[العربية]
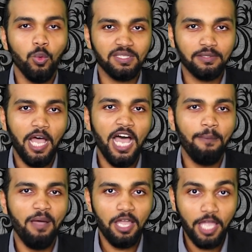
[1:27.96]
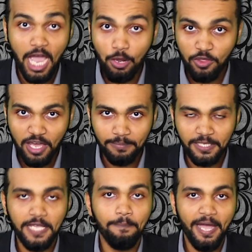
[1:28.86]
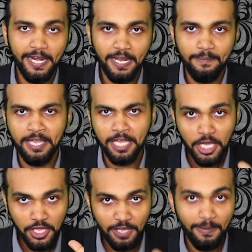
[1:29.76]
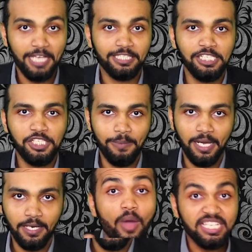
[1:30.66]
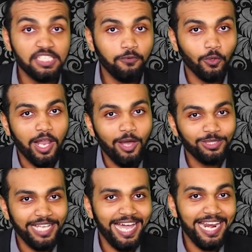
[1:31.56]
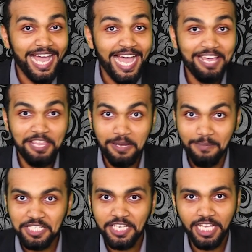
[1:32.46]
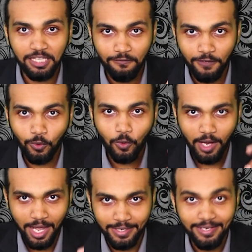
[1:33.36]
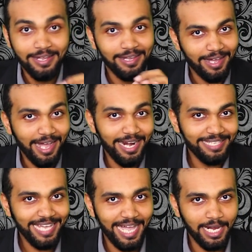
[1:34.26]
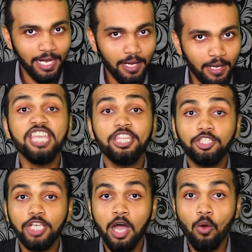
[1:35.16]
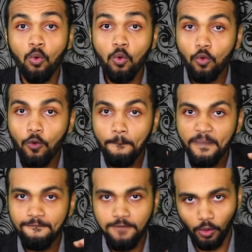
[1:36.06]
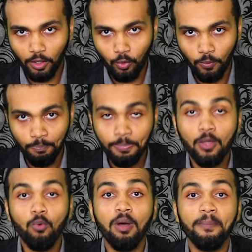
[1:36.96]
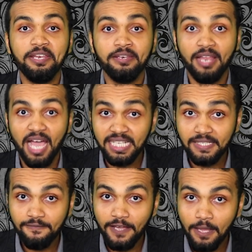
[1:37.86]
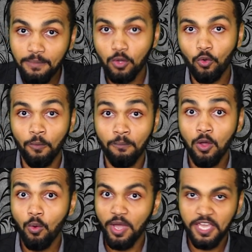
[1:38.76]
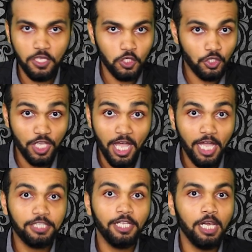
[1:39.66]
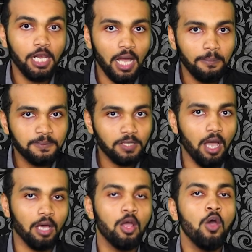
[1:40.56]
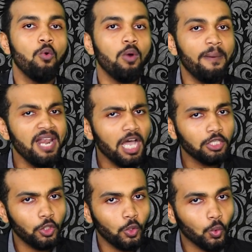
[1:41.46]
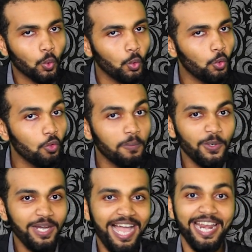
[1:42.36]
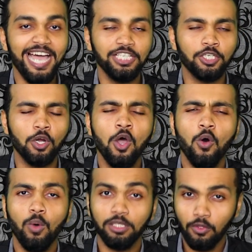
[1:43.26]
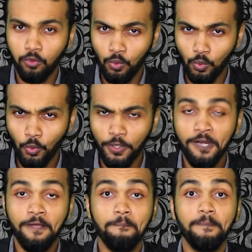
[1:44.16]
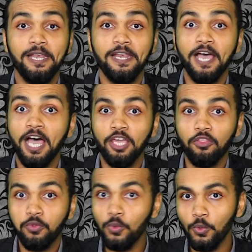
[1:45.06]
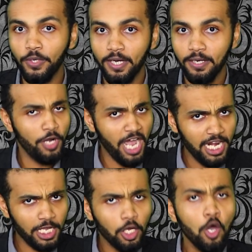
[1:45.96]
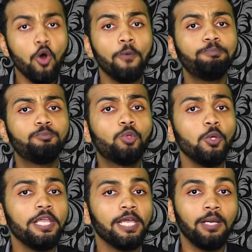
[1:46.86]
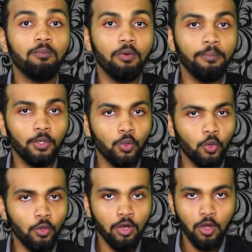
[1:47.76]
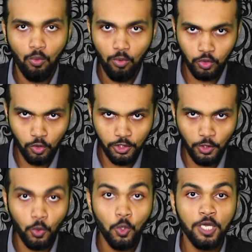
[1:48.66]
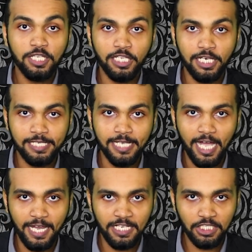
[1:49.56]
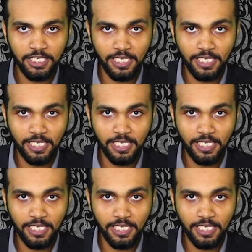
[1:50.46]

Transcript: والصحابة كانوا ثابتين مع النبي ثبات الجبال ويصف الله تعالى هذا المشهد في القرآن قال تعالى إذ جاءوكم من فوقكم ومن أسفل منكم وإذ زاغت الأبصار وبلغت القلوب الحناجر وتظنون بالله الظنون هنالك ابتلي المؤمنون وزلزلوا زلزالا